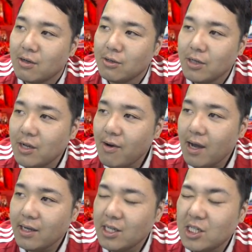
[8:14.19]
ウイレ
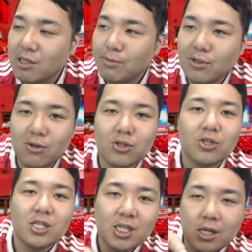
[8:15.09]
は1分の
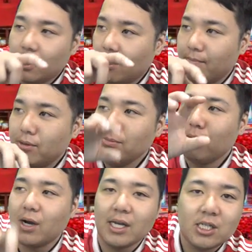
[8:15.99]
11?
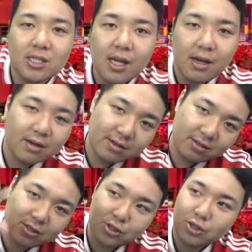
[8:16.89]
分母が1で
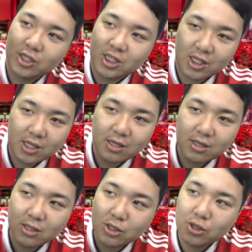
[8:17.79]
11人。
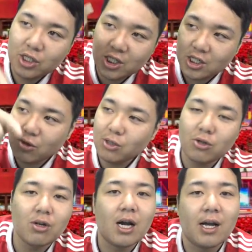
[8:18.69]
11人を1
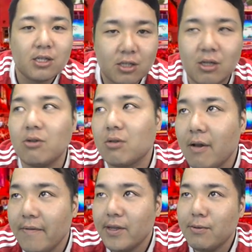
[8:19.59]
人が操ってるよ。
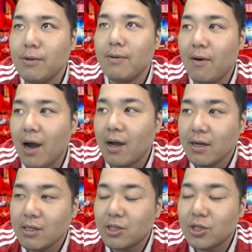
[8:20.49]
で、FIFA は
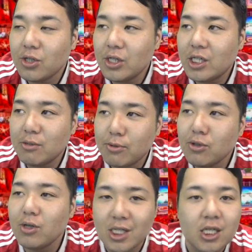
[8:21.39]
11
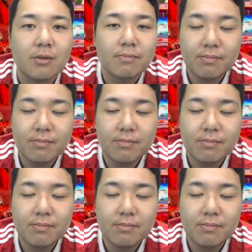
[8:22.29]
分の1。